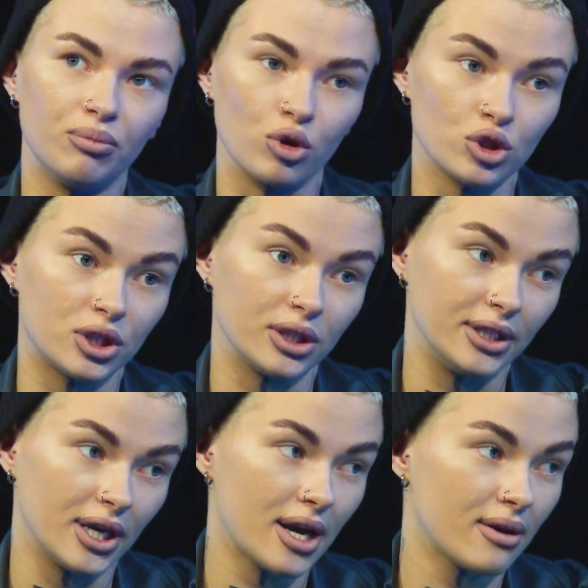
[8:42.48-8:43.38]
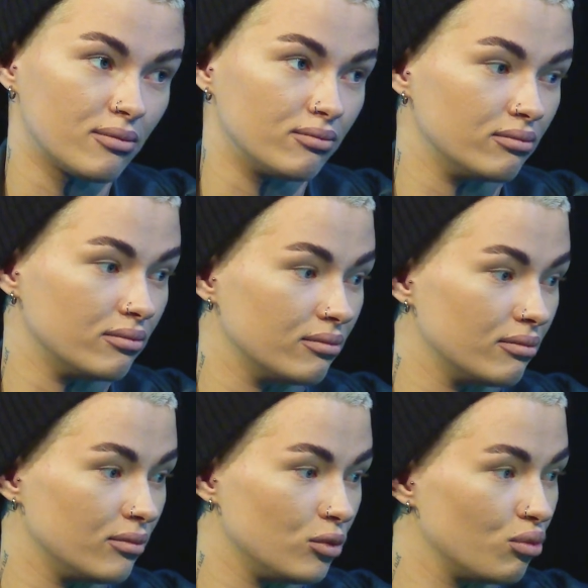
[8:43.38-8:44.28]
просто я,
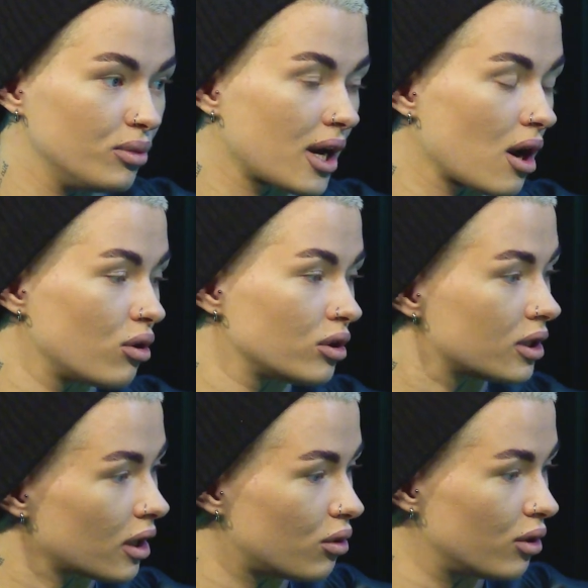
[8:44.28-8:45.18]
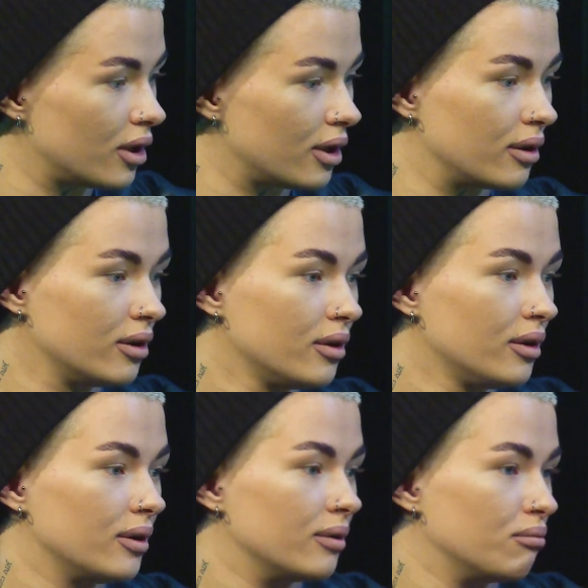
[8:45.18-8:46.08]
ну, у меня какое-то такое,
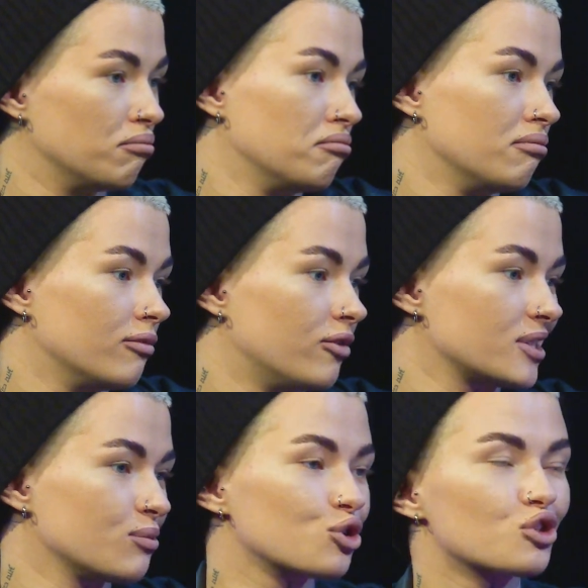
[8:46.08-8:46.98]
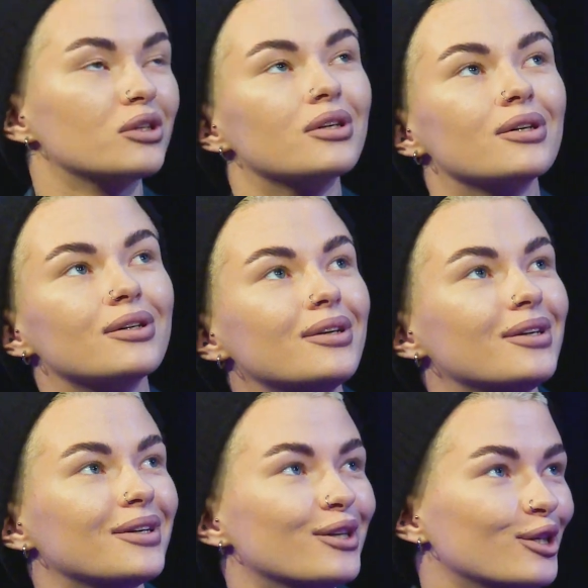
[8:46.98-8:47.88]
возможно,
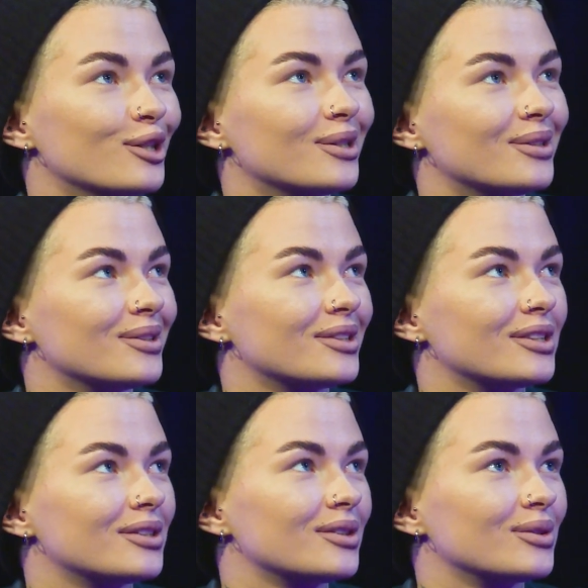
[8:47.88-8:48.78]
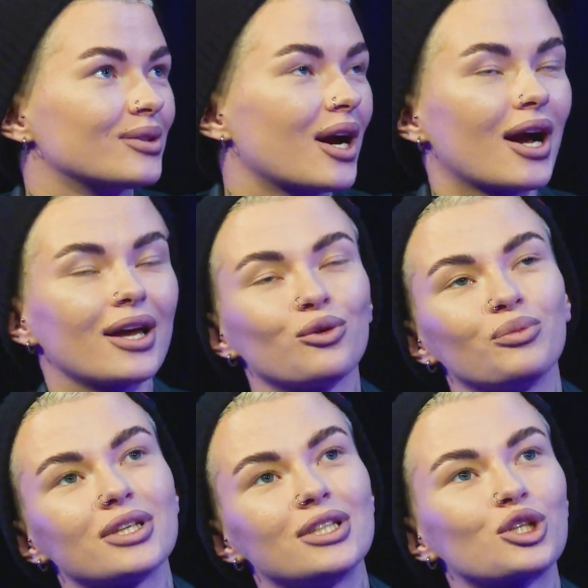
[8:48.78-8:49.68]
э, какая-то у
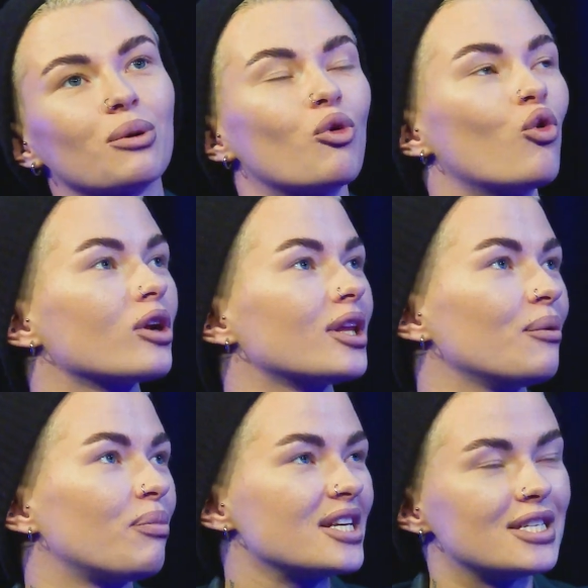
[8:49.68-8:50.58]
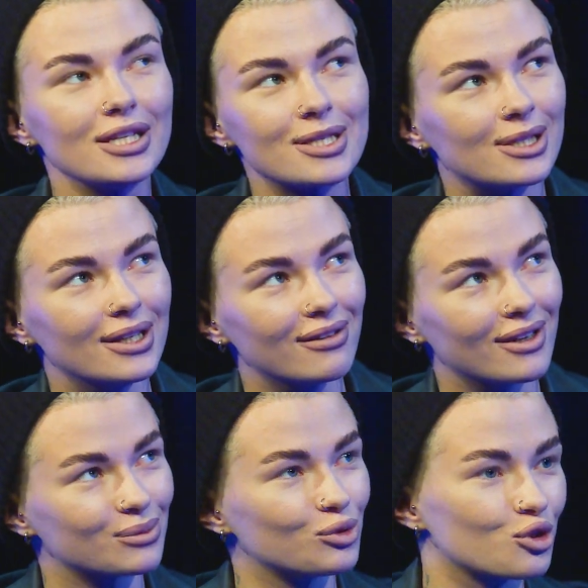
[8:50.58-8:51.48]
меня слишком гордая позиция, или,
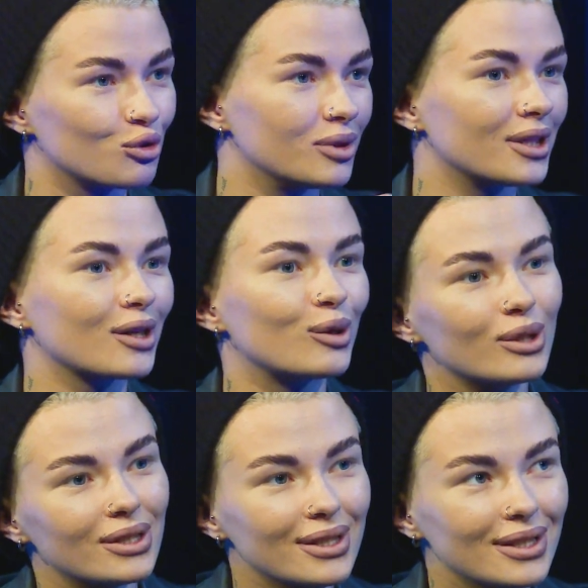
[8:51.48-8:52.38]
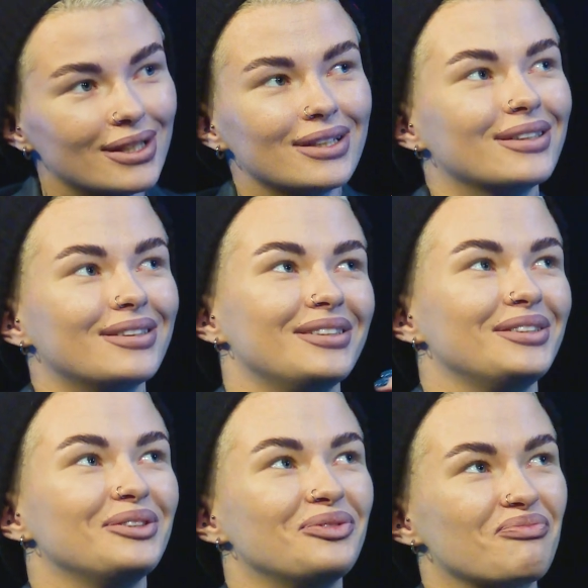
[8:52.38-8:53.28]
возможно, у меня такое,
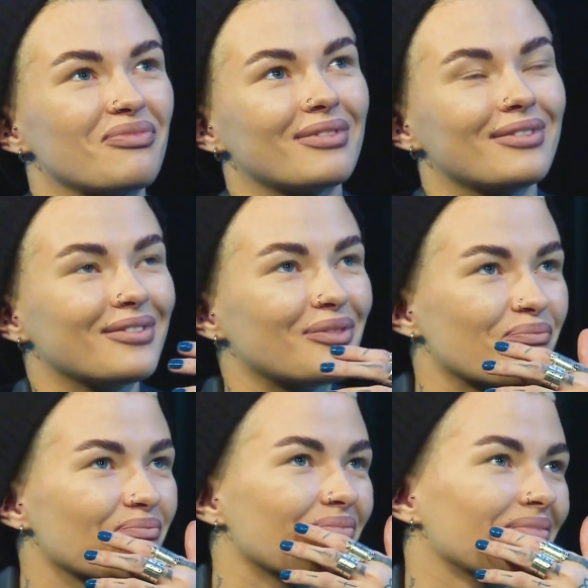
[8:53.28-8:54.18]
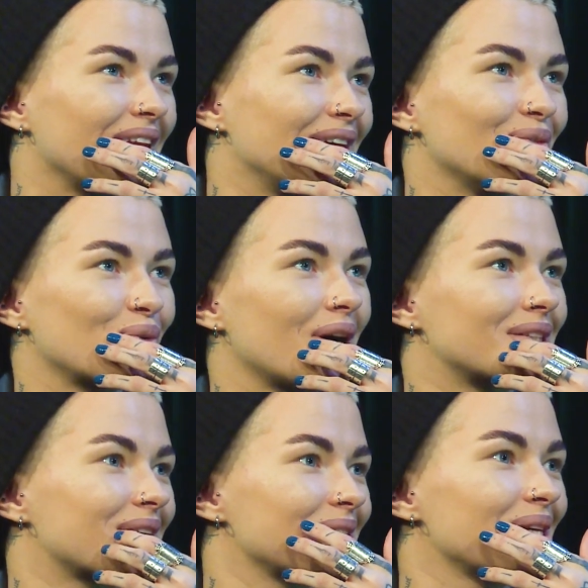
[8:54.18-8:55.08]
э, ну, как
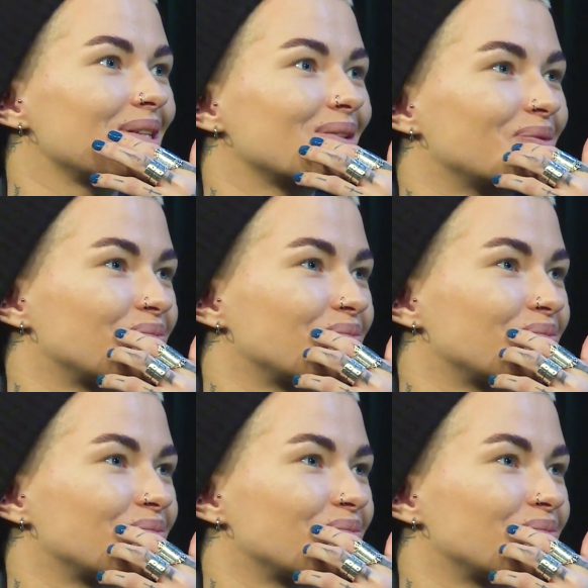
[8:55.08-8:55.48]
сказать,